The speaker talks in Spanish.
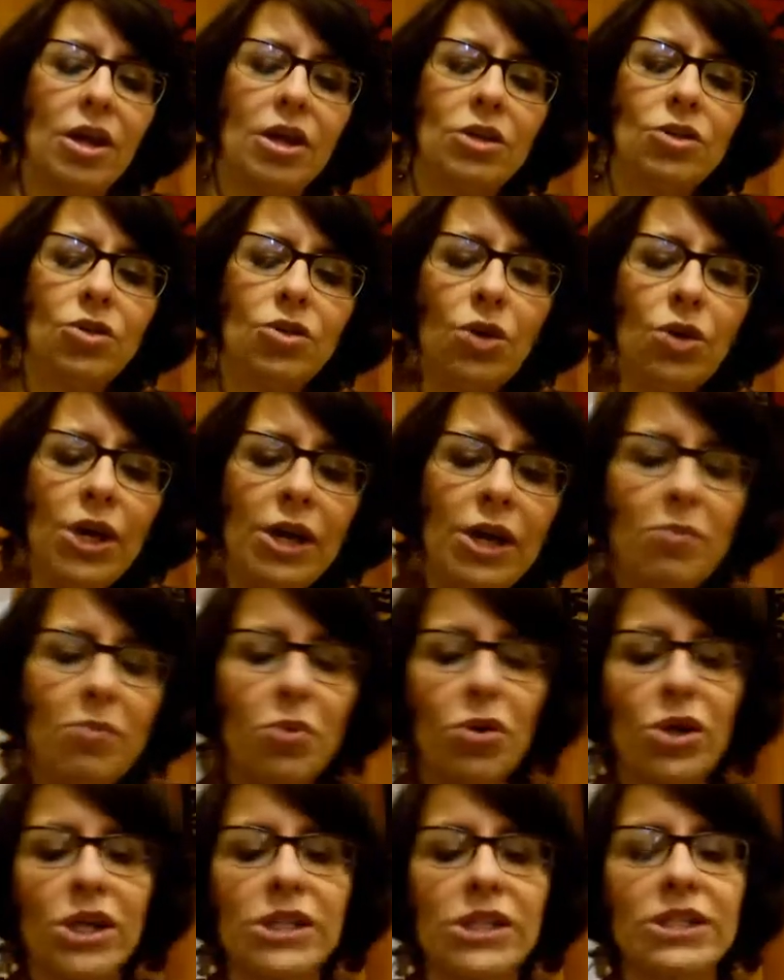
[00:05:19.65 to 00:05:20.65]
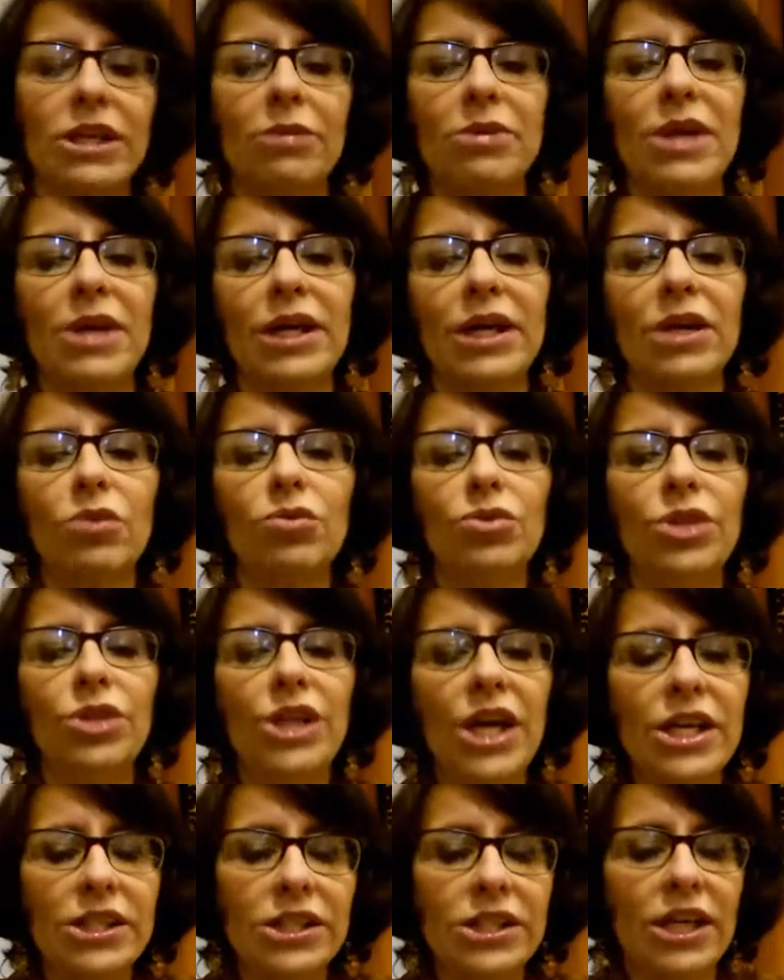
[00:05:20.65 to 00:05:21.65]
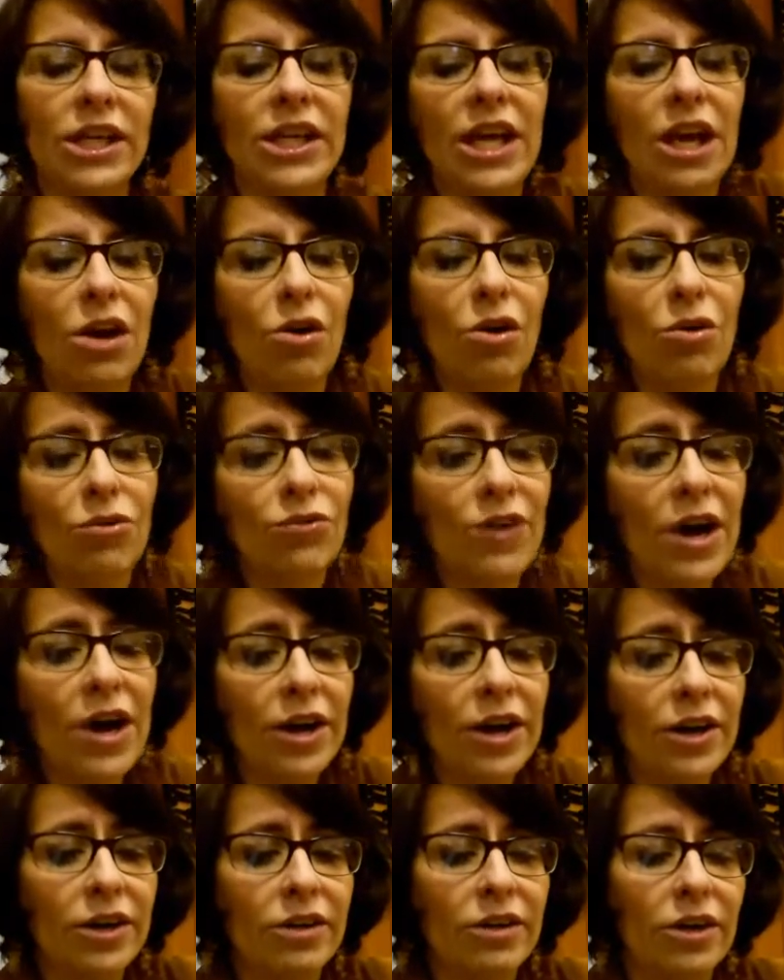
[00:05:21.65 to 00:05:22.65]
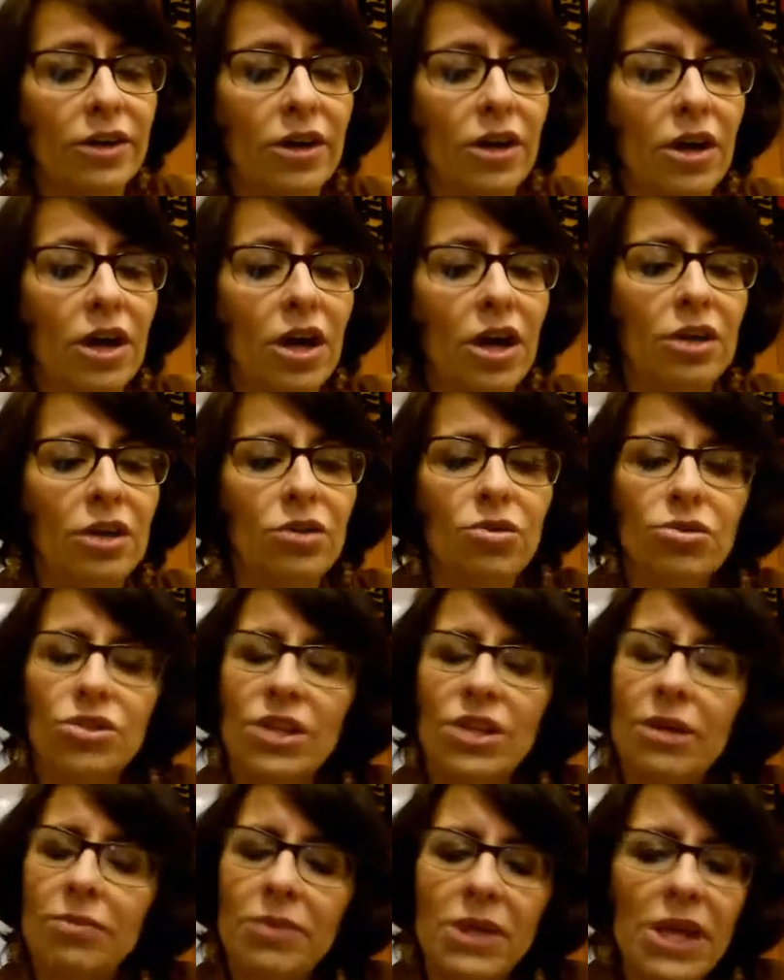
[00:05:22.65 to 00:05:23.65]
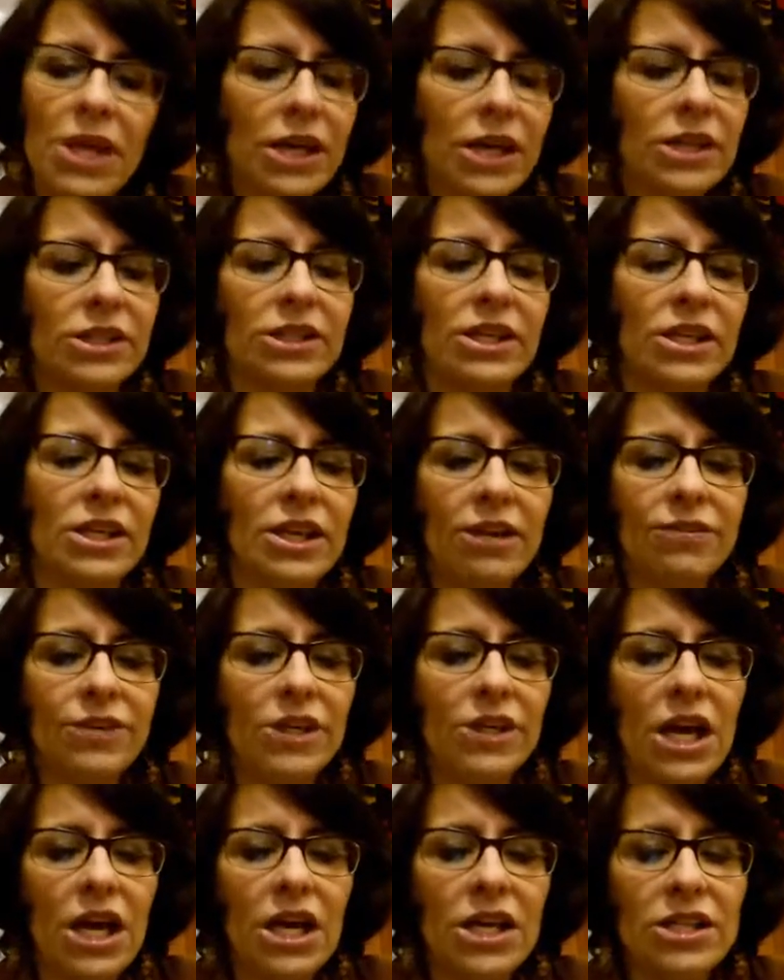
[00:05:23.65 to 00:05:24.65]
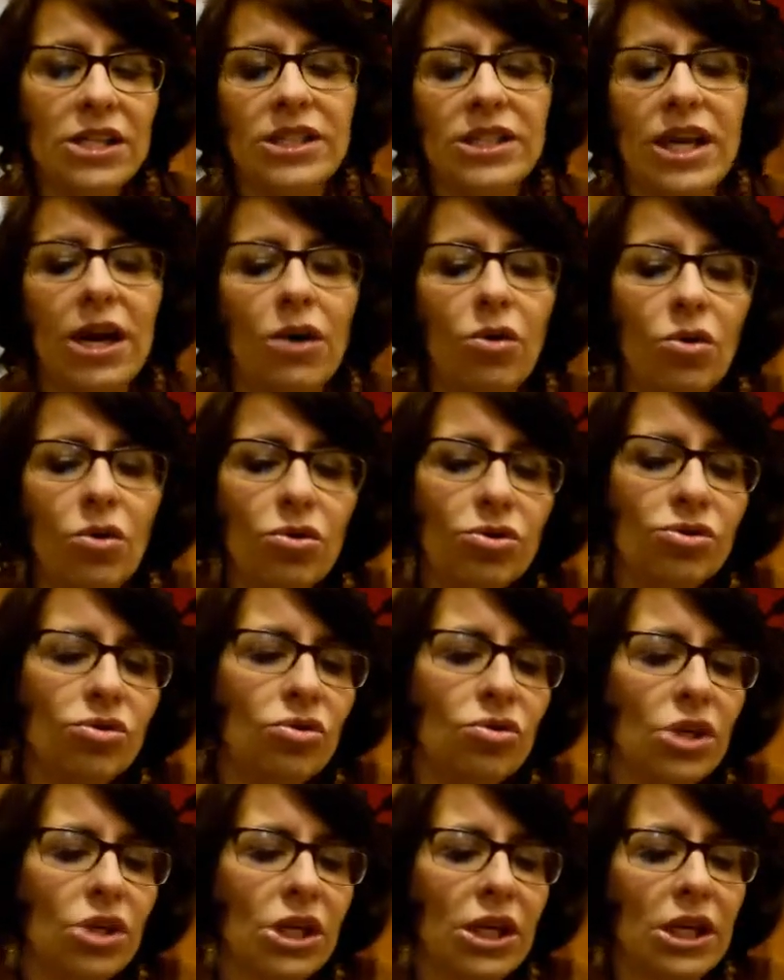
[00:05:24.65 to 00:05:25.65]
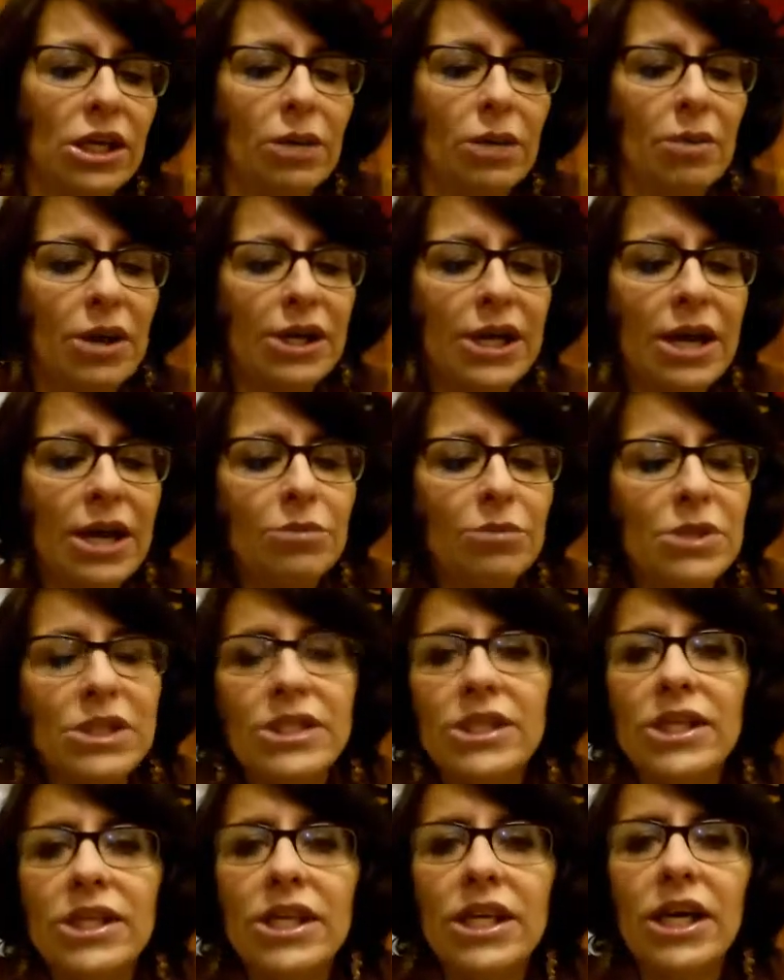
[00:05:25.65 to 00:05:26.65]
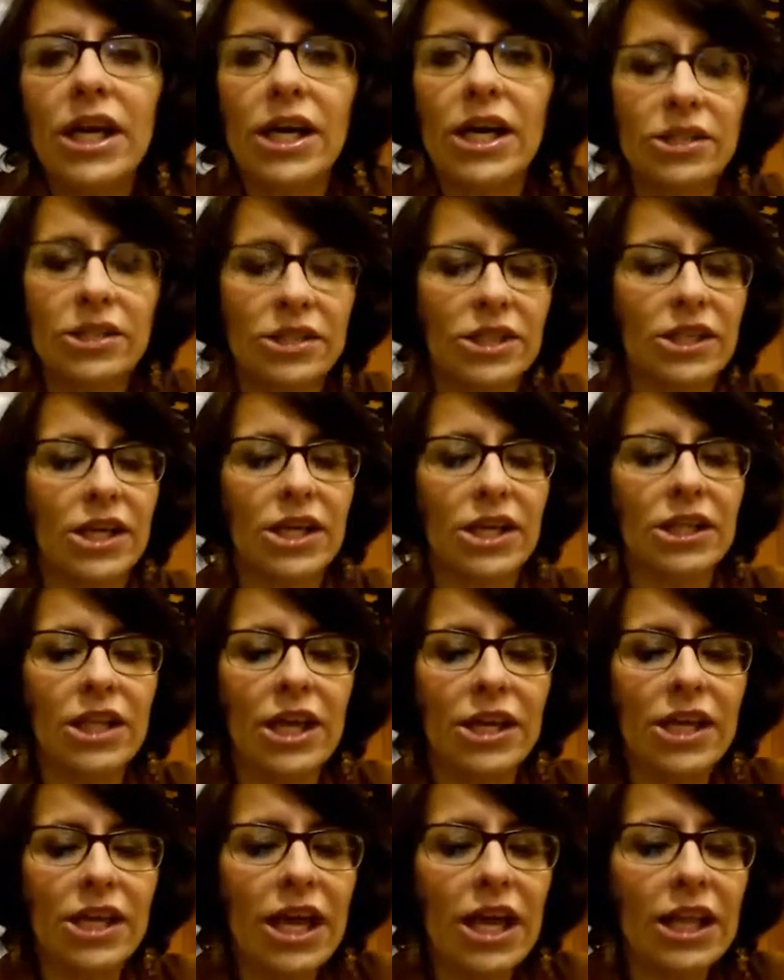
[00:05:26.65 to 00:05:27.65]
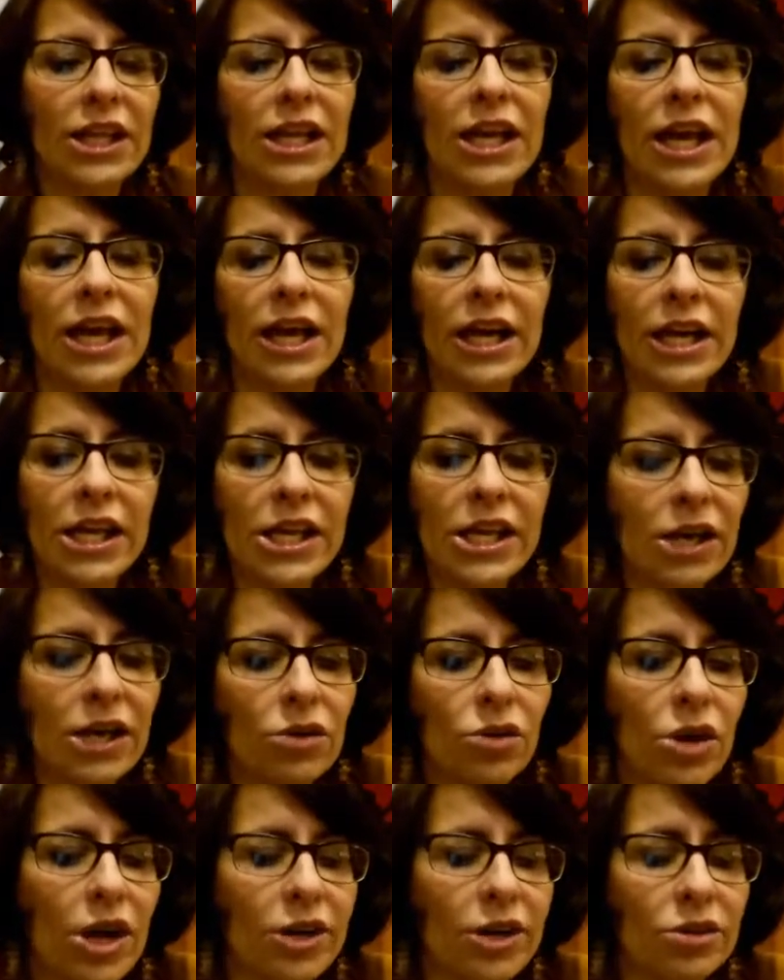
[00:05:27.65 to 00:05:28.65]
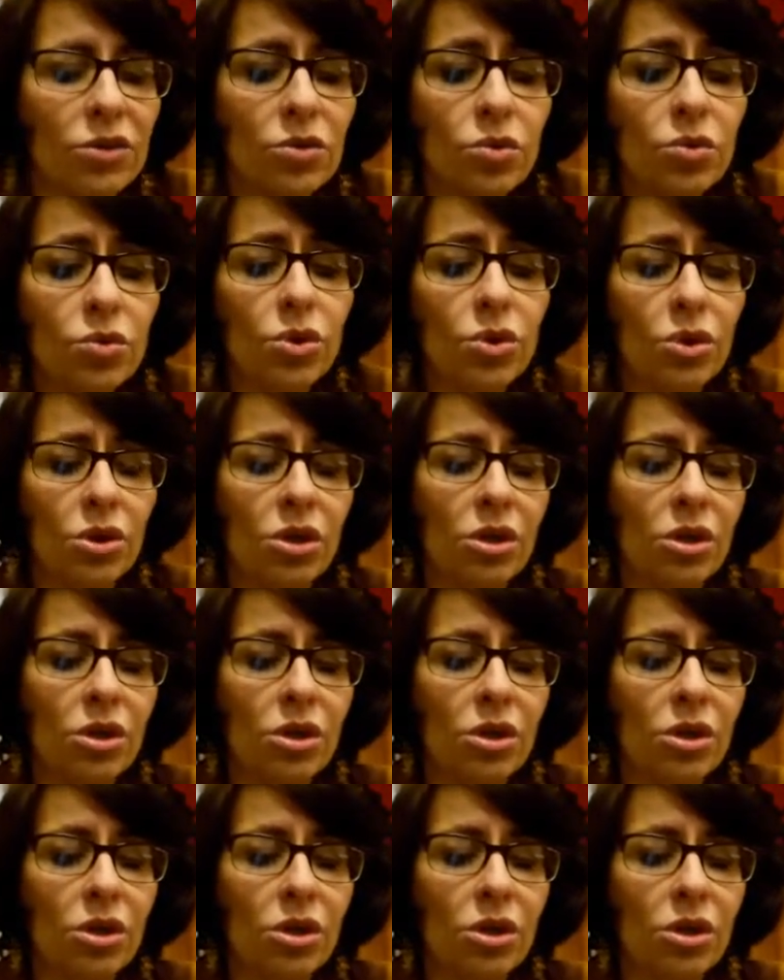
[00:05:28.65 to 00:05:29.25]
Lloré porque sabía que un día estaría en Lofarn. No sabía que sería finales de agosto, ni que llevaría a mis hijas, ni que andaría de la greña con Arturo.